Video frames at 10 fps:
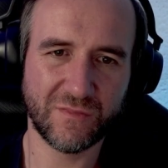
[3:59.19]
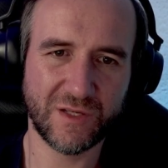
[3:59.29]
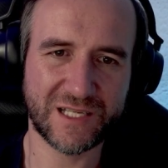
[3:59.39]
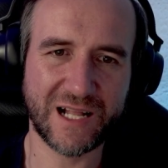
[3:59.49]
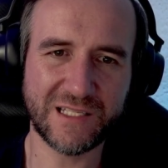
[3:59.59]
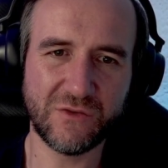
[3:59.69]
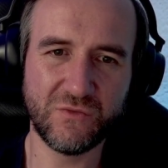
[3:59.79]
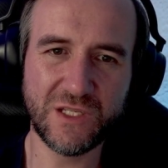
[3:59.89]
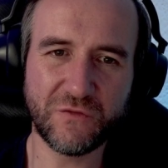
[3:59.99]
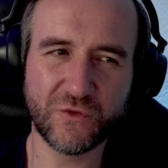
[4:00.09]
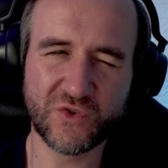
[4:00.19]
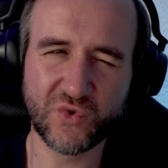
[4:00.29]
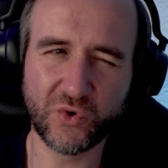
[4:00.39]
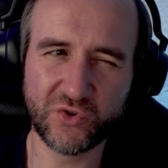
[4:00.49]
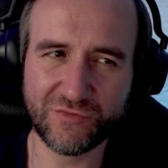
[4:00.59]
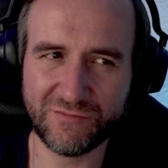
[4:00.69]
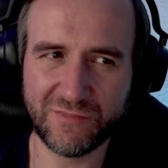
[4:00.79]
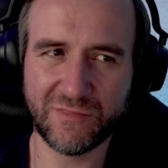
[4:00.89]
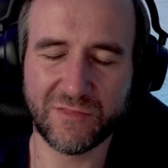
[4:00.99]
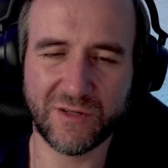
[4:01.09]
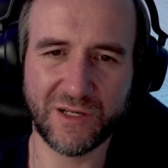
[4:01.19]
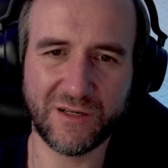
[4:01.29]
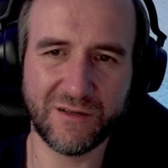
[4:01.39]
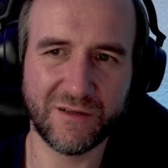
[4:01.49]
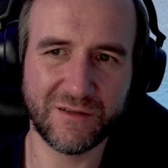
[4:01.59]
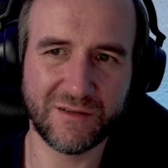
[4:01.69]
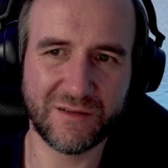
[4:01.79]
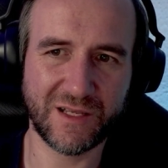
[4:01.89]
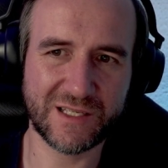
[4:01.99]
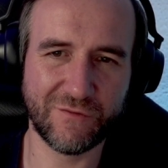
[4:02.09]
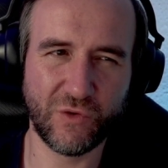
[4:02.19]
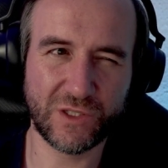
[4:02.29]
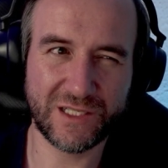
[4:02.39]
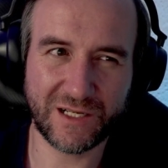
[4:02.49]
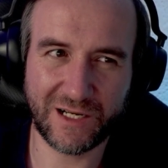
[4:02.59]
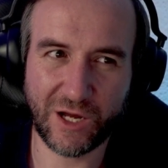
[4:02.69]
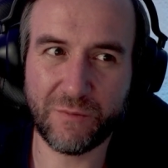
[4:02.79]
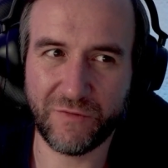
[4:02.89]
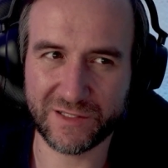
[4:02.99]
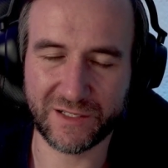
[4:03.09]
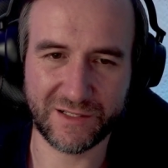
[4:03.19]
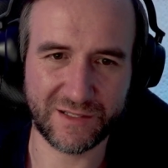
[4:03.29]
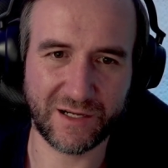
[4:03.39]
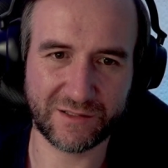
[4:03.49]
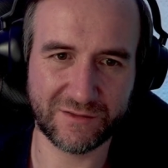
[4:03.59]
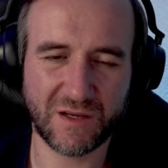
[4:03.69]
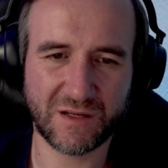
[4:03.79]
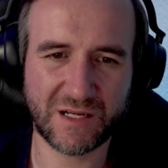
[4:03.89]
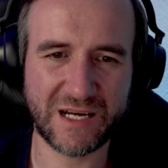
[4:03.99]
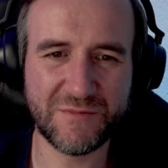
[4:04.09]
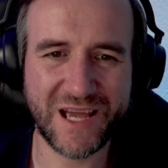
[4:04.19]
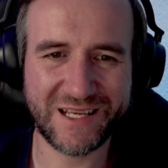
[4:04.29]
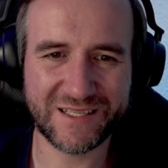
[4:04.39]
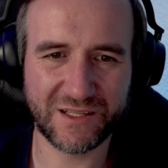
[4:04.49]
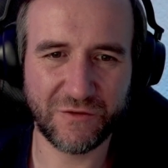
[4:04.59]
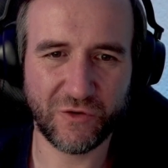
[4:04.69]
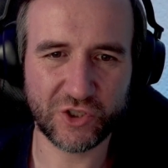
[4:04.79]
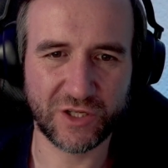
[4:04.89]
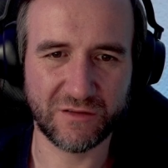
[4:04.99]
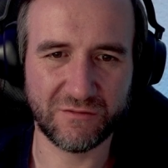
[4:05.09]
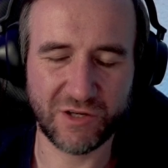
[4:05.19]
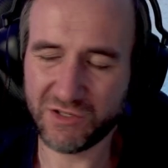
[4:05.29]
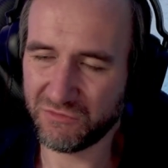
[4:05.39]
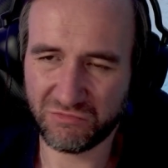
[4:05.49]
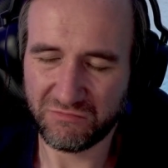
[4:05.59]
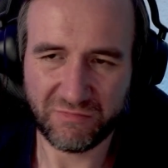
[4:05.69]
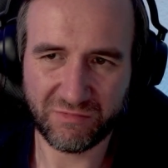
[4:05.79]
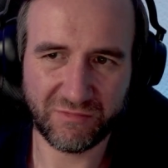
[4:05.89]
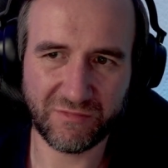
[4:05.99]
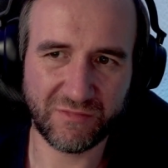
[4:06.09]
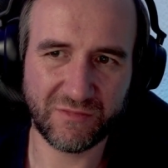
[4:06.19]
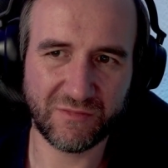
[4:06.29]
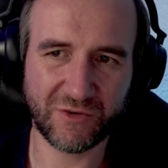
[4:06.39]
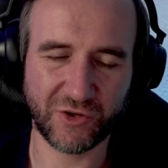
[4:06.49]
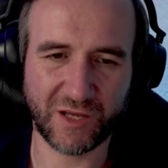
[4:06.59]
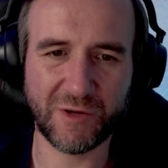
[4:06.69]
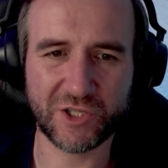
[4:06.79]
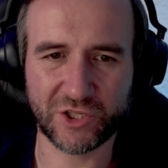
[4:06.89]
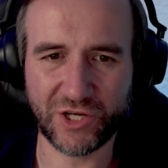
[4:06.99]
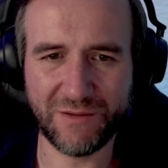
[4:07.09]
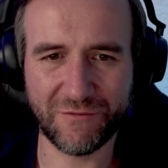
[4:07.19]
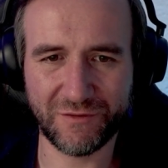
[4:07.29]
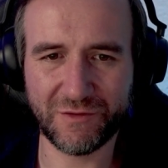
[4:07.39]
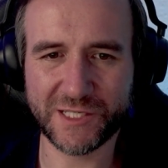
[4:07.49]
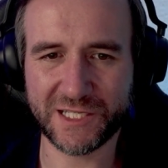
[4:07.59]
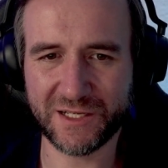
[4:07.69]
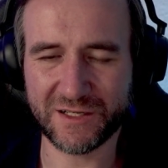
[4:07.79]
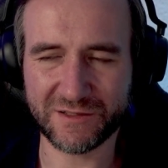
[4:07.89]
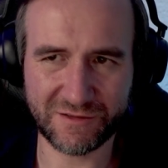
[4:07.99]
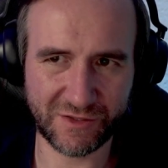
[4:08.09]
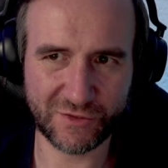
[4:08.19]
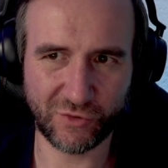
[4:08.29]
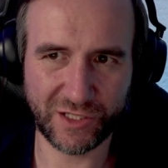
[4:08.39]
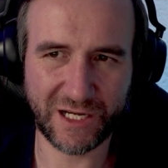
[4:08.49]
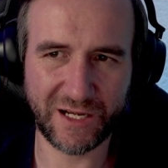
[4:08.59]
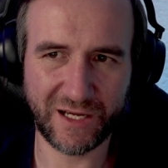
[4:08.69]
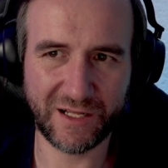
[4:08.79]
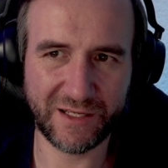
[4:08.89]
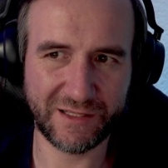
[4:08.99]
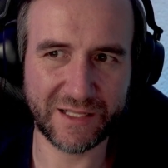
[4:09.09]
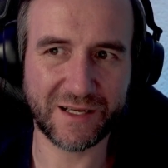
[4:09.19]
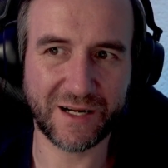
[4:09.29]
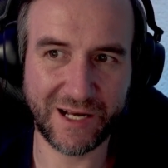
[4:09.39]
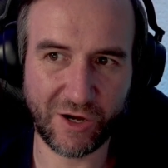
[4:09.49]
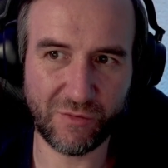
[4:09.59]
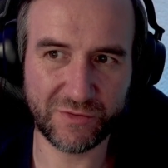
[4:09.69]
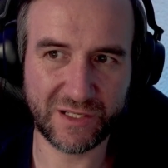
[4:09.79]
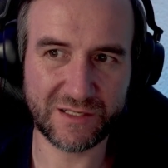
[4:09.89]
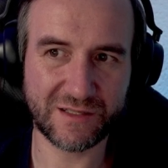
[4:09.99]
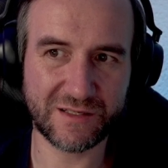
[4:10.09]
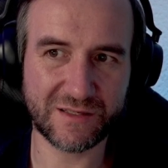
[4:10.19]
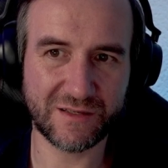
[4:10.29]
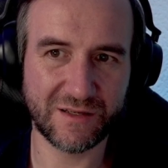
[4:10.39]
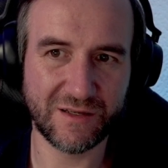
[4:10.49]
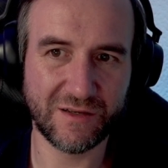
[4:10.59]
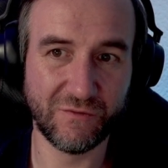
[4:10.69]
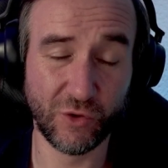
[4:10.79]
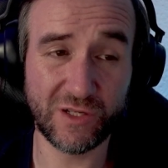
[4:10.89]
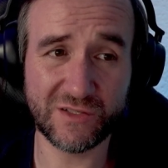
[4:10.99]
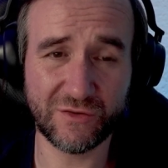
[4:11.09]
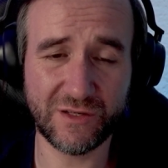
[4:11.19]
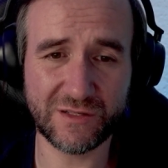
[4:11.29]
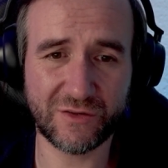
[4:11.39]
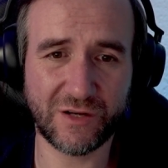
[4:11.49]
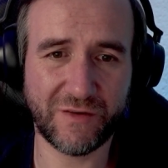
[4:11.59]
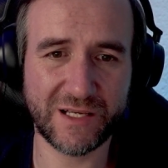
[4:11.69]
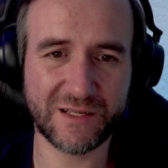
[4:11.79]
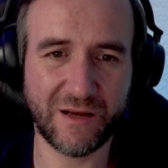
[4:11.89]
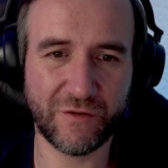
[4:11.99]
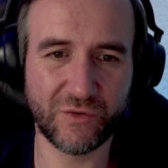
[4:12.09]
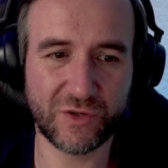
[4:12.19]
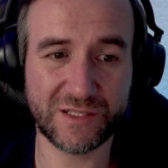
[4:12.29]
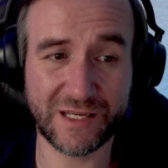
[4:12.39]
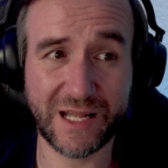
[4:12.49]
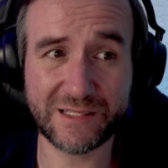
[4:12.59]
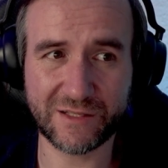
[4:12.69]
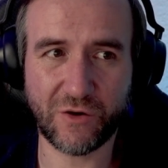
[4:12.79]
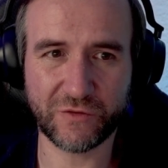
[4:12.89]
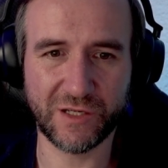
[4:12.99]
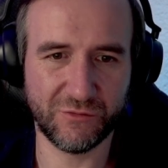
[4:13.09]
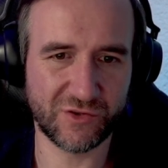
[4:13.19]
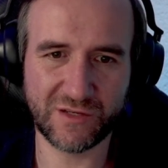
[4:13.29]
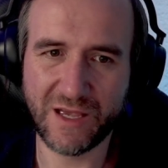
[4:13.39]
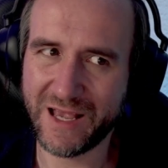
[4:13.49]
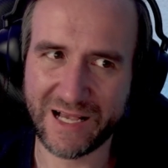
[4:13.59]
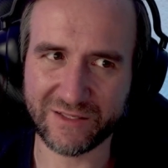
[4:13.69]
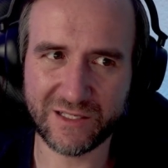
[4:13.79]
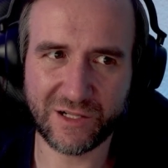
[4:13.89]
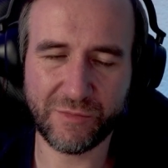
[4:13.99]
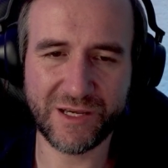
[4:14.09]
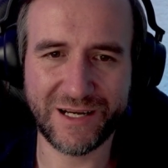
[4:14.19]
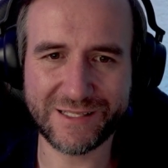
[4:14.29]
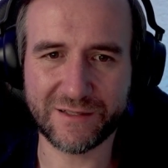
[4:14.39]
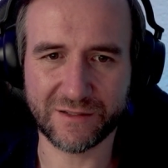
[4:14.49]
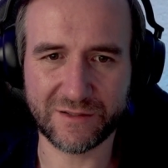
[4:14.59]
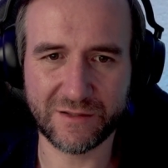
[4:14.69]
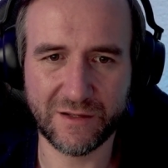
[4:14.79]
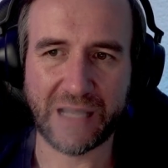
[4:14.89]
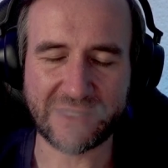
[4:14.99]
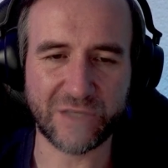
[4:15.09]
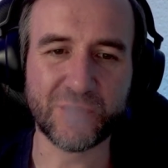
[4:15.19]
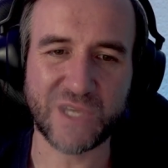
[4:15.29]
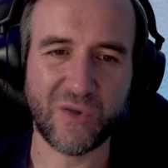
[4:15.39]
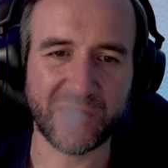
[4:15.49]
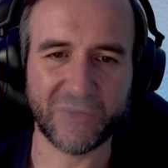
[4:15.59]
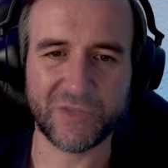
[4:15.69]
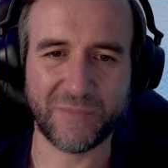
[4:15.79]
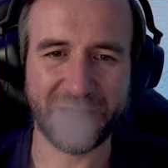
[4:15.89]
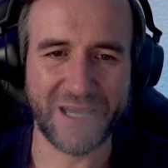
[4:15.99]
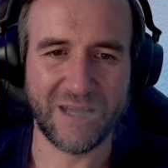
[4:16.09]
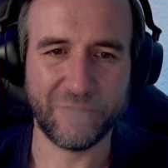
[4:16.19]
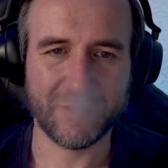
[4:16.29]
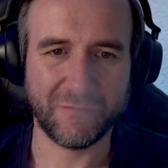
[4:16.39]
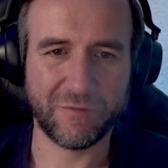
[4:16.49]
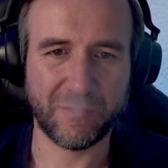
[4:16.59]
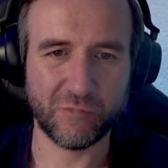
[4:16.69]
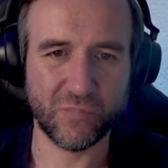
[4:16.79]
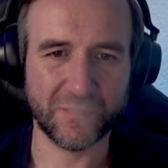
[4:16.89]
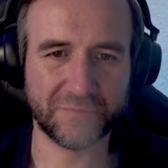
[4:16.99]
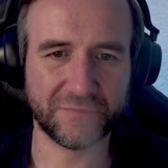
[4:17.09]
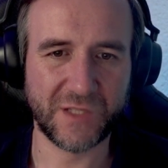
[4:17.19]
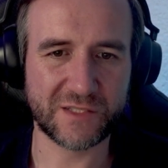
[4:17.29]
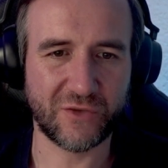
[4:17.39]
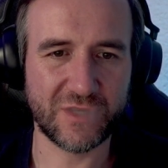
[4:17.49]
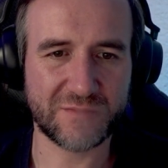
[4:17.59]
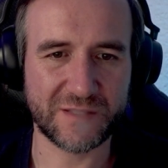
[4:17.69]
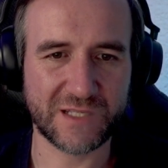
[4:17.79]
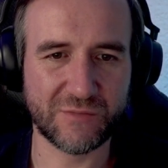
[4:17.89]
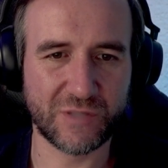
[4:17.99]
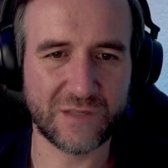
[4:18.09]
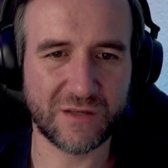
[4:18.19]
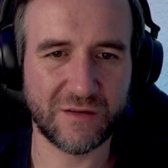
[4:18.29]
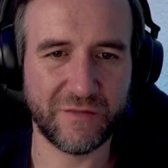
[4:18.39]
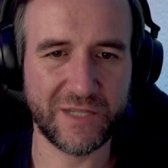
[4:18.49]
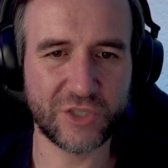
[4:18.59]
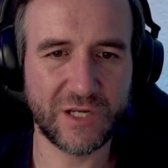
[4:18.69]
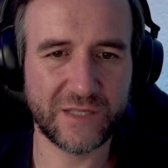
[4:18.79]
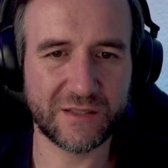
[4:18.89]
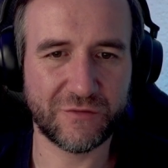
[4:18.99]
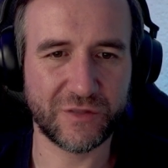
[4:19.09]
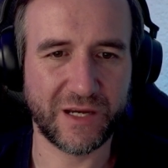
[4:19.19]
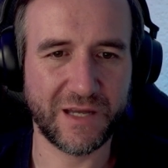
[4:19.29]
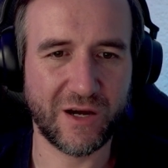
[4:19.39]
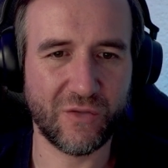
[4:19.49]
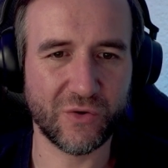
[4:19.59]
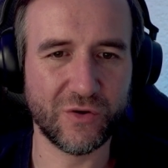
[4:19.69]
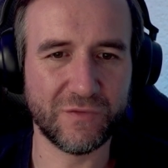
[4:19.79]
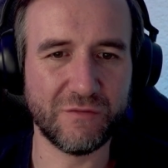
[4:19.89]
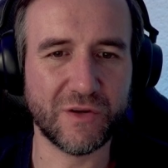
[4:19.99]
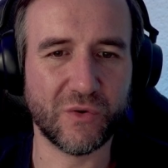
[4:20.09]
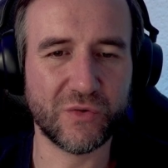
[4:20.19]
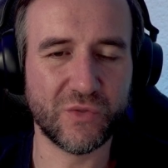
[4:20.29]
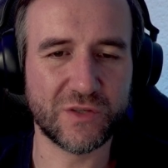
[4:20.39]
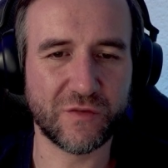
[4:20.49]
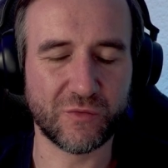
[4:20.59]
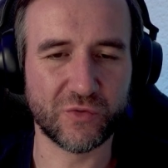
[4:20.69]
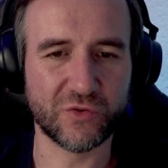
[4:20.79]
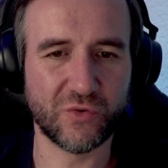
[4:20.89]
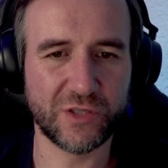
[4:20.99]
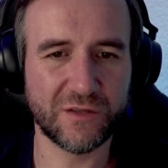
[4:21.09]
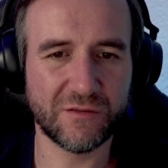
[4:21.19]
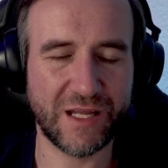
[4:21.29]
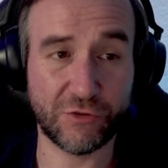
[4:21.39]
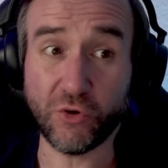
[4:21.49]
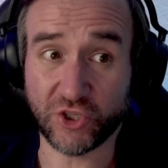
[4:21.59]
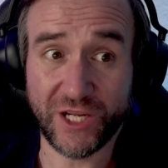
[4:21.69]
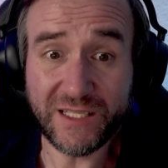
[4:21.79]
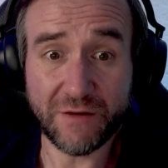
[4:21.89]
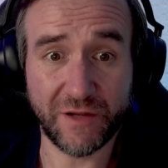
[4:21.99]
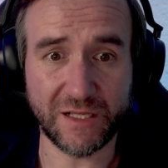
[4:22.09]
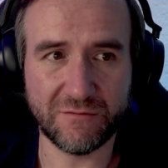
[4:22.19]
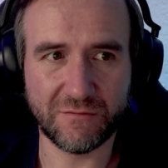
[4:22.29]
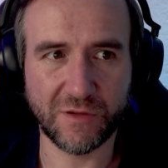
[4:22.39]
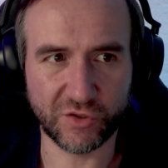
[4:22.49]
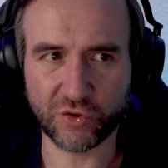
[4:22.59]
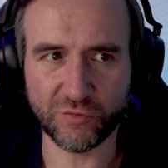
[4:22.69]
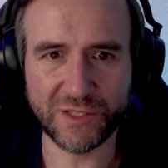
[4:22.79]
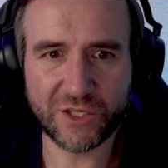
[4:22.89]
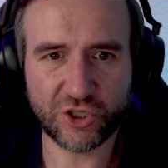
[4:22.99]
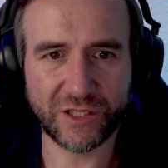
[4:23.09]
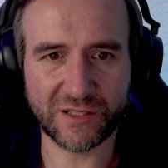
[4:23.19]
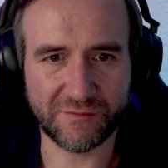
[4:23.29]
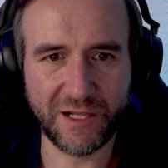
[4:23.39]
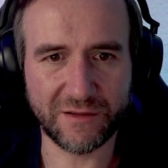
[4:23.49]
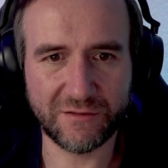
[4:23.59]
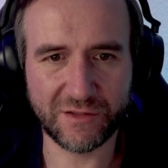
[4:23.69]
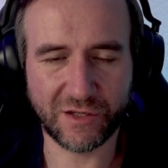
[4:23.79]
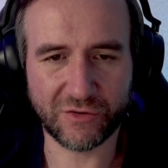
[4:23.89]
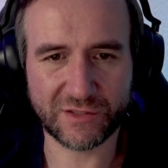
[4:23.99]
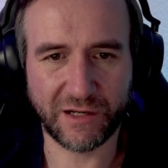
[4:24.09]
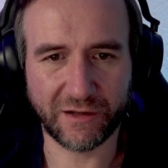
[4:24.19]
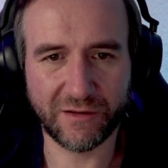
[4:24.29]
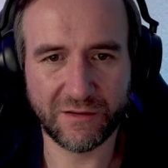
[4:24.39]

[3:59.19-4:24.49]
Ich halte ihn für so dumm, ja, dass er wirklich glaubt, was er da sagt. Kann ich mir ehrlich gesagt nicht vorstellen. Weiß nicht, könnt ihr gerne mal in den Chat schreiben. Wie seht ihr das? Ist, ist Toni Kahn einer, der, der daran glaubt, dass das wirklich so ist? Oder weiß er einfach nur, dass er jetzt draufgehen muss? Also ich glaube eher Letzteres. Also ich würde es auch unter PR ver verbuchen. Nichts Tolles, was jetzt wirklich äh, Wellen schlägt. Von daher auch irgendwie wieder unnötig vom guten Toni. Doch, es schlägt ja Wellen. In Social Media schlägt das Wellen, diese Aussage.